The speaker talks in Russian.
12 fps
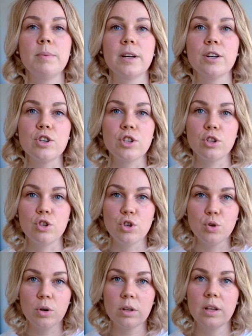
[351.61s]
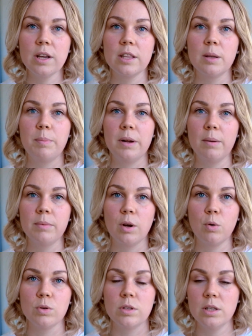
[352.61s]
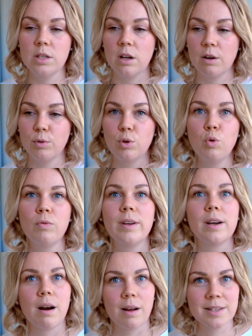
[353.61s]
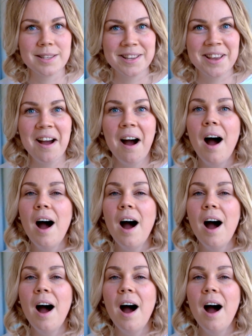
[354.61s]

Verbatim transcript: Мне кажется, черный это прям такой, знаете, как вот новый красный.